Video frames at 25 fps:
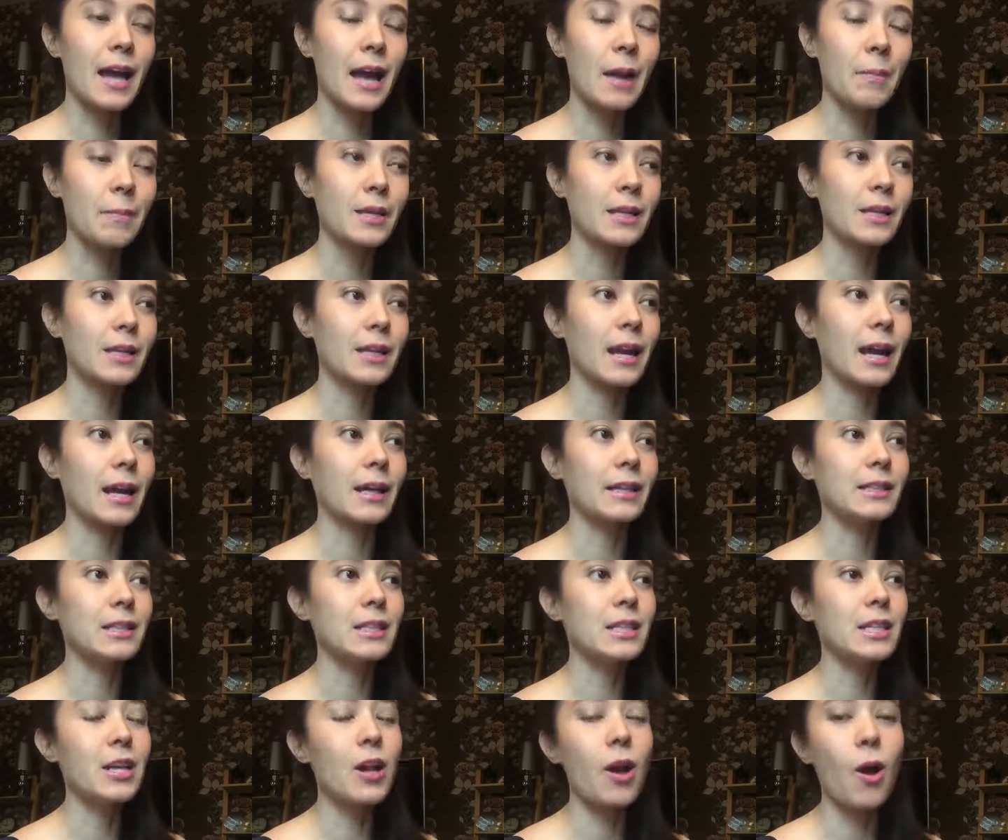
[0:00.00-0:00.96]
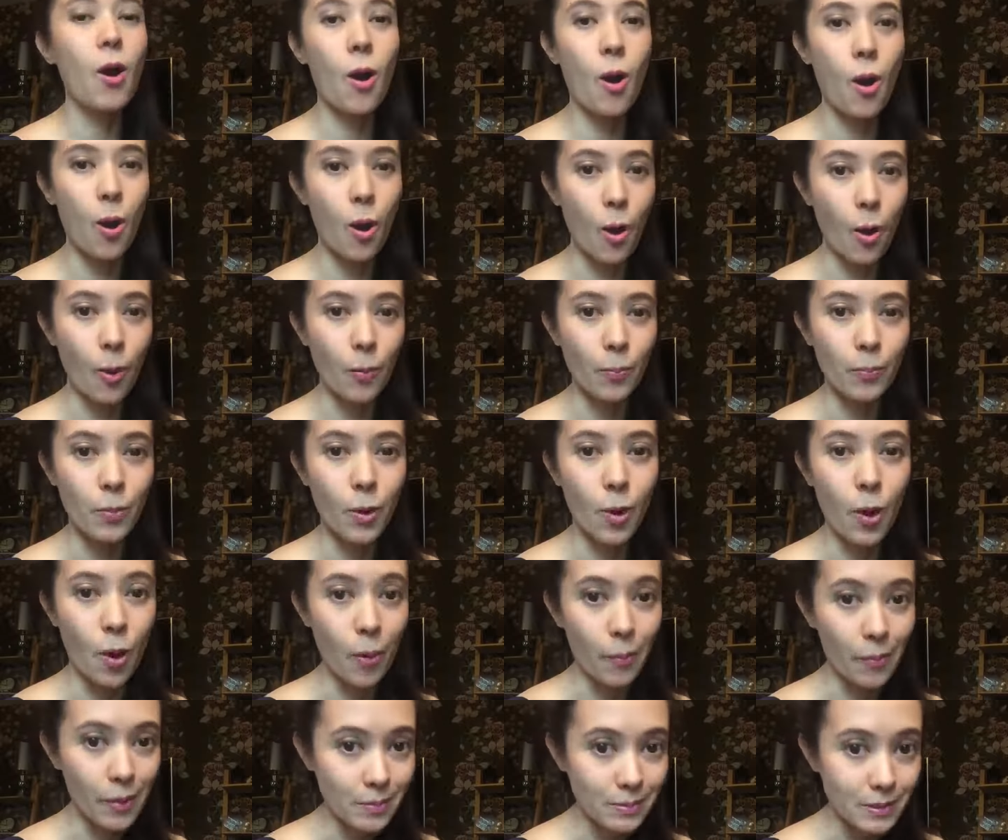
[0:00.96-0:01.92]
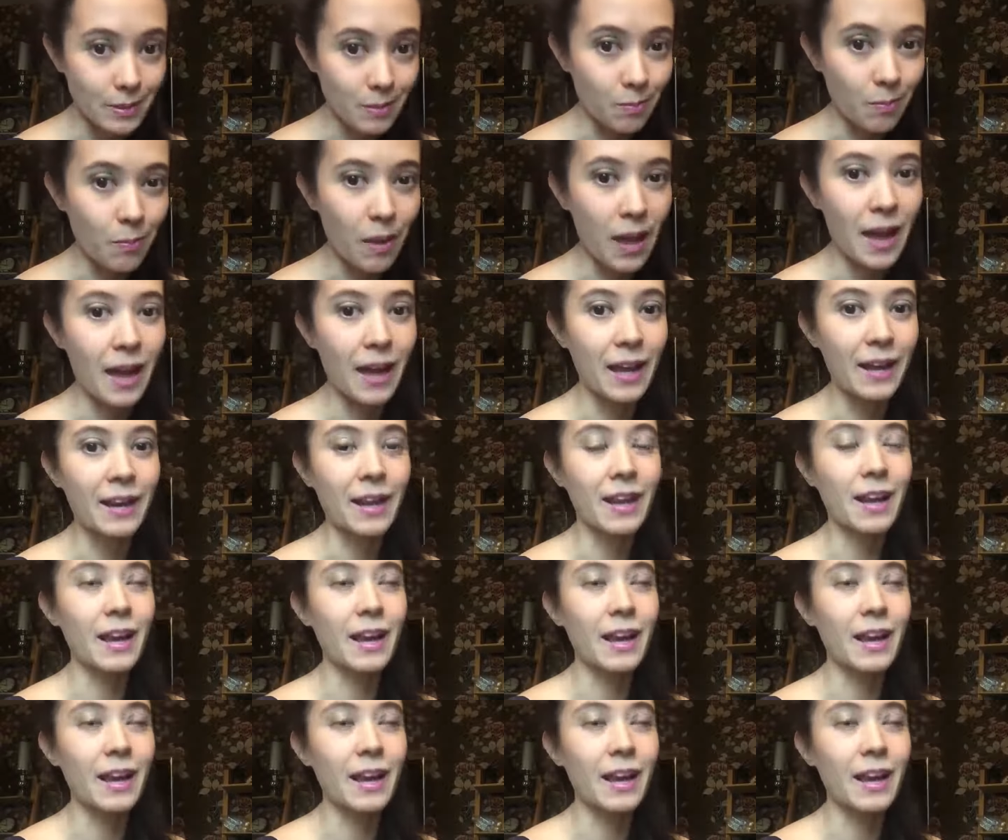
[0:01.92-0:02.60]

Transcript: สร้างบรรยากาศที่หอมแบบสปา